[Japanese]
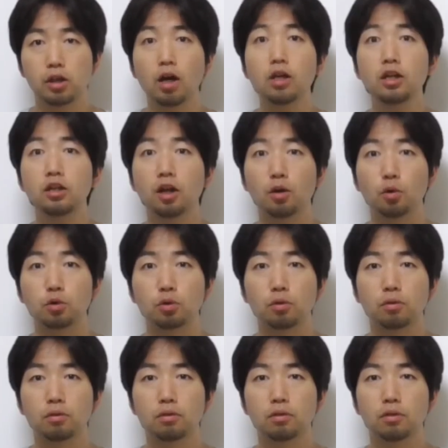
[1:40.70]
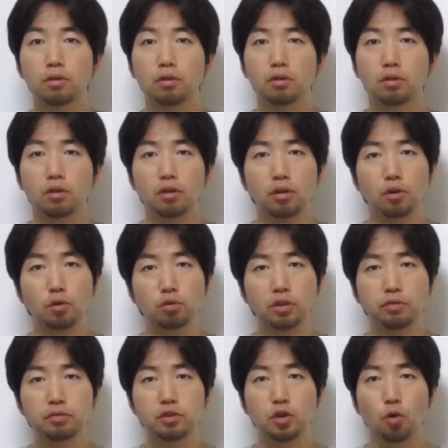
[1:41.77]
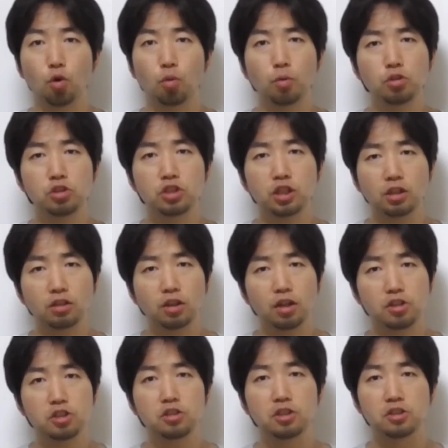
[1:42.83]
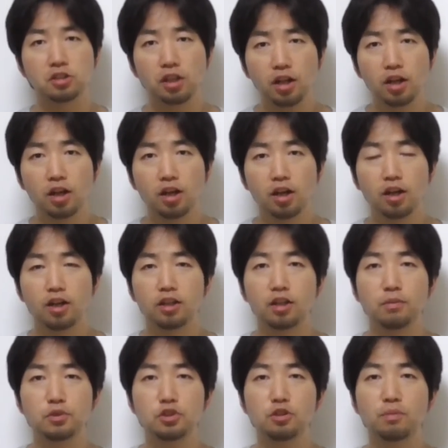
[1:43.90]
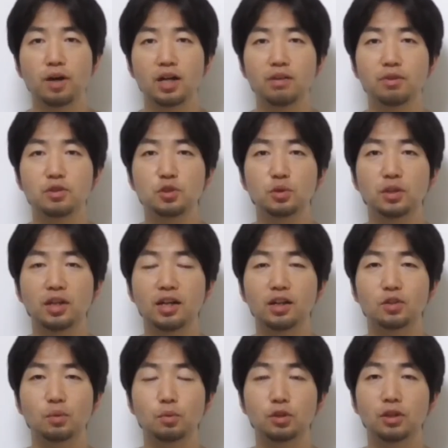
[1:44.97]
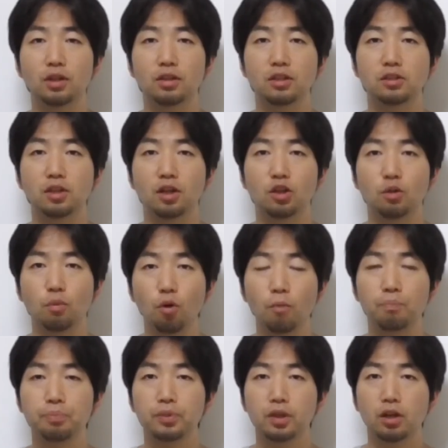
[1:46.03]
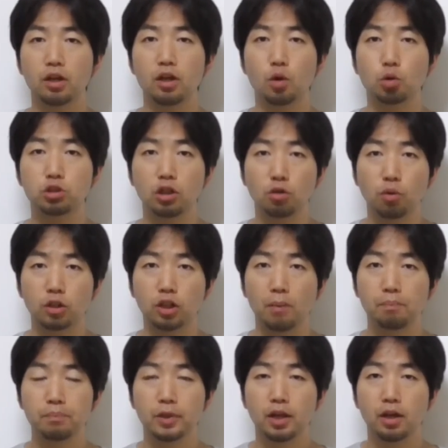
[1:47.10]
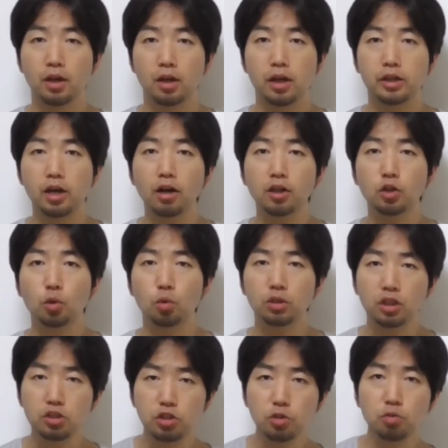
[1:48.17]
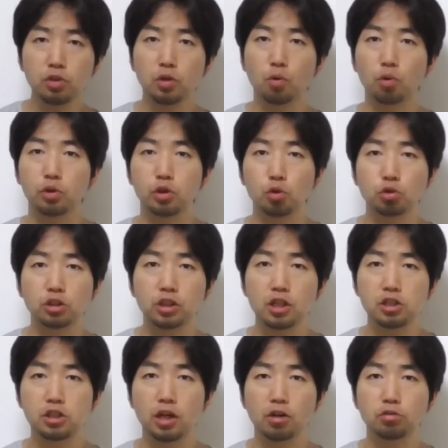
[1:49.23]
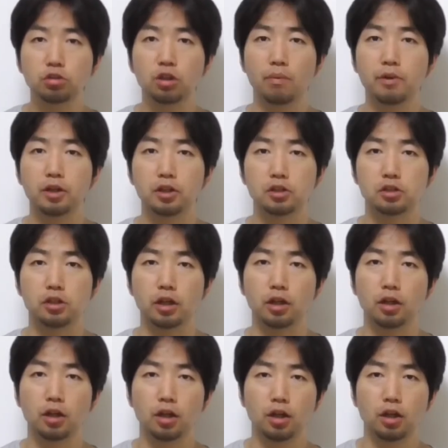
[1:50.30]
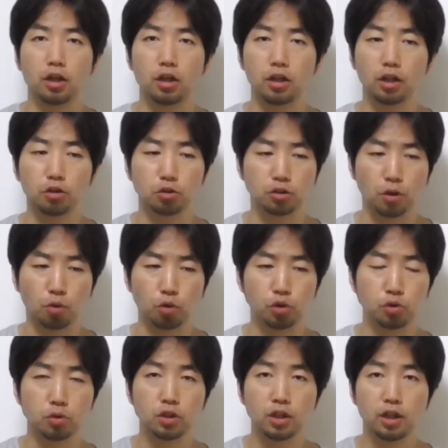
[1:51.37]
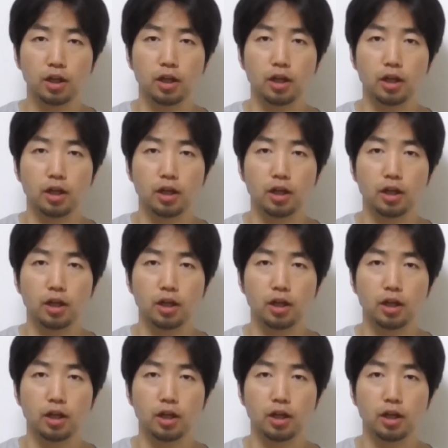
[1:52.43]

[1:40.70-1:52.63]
ヤギになろうと、えー、こんな風に思っちゃったらしいんですねでもちろん周りは冗談かと思ったんですけれども、えー、こちらの方、えー、ヤギと同じようにこう四つ足で歩くためにですね何、えー、ていうんですかこういう、